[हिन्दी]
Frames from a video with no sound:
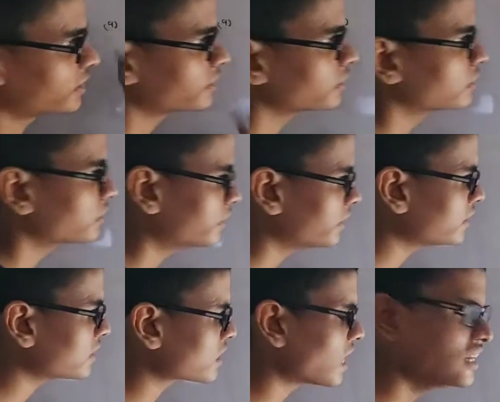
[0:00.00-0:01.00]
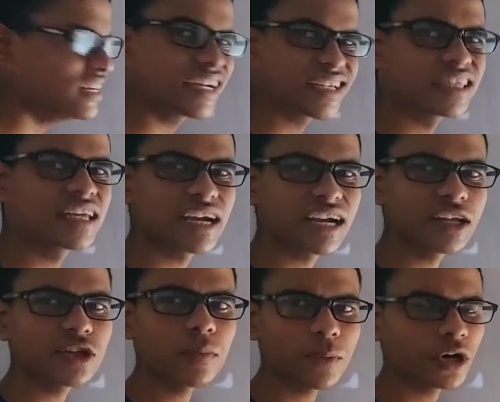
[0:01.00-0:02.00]
है ठीक है खाली एक्स दिया गया तो
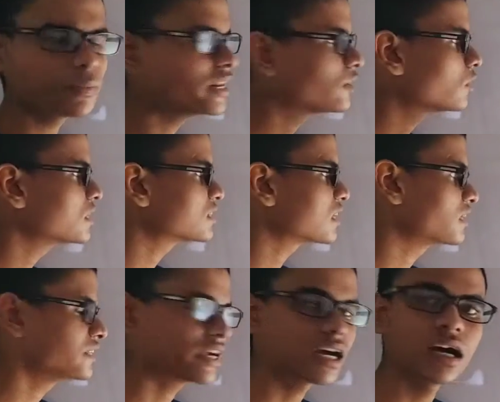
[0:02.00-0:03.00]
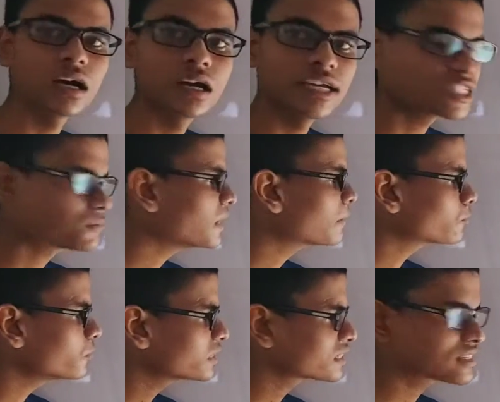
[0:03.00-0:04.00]
अपॉन में लिखो आंसर आ जाएगा इसमें आपको
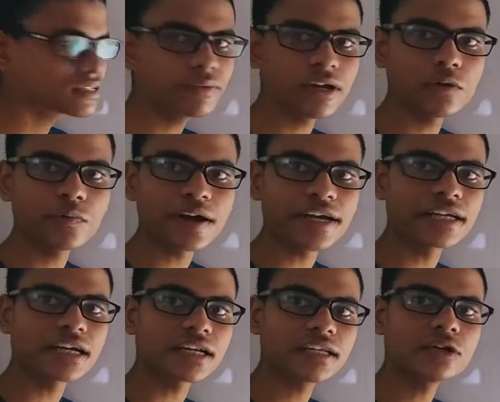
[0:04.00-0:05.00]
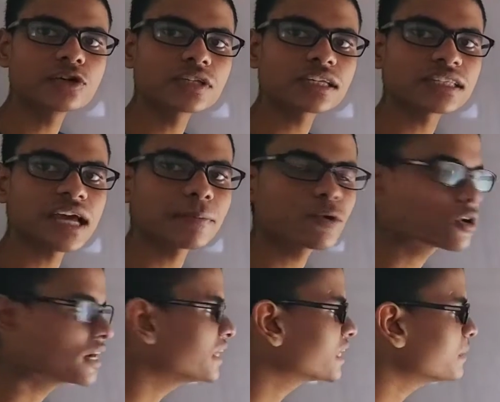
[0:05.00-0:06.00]
एक्स की वैल्यू फाइंड करनी है हो सकता है आपको
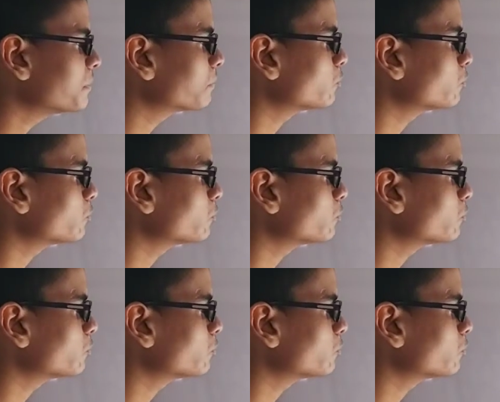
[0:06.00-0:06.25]
कहीं कहीं पे